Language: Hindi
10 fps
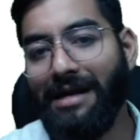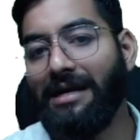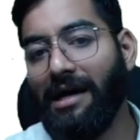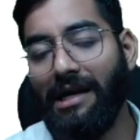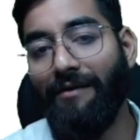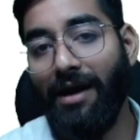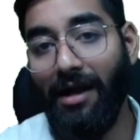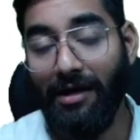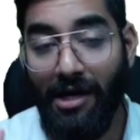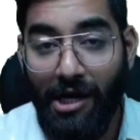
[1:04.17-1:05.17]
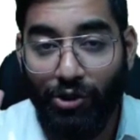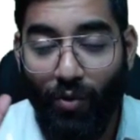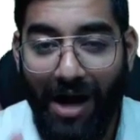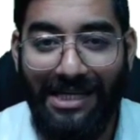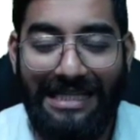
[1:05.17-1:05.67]
मैटर करने वाला है
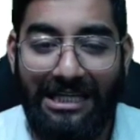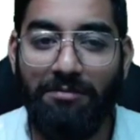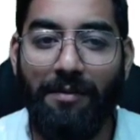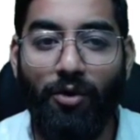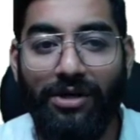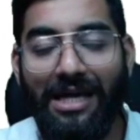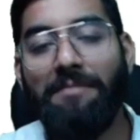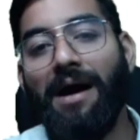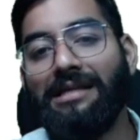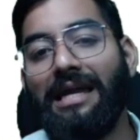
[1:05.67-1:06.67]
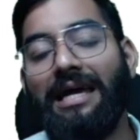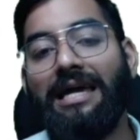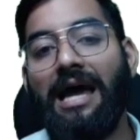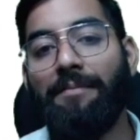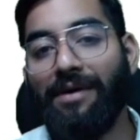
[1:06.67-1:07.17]
सो so, आज के सेशन में हम लोग यही बात करेंगे
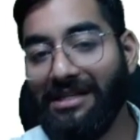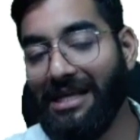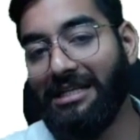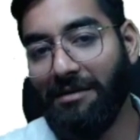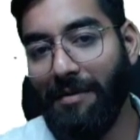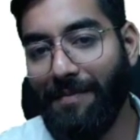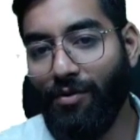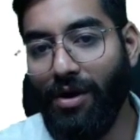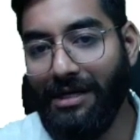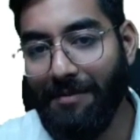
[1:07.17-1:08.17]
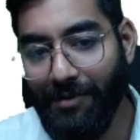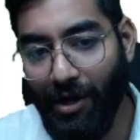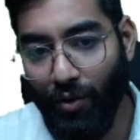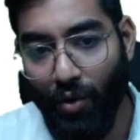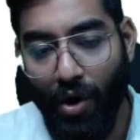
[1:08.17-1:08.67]
कि आप किस तरह से पेपर को अटैम्प्ट
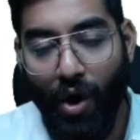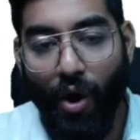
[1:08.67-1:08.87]
करो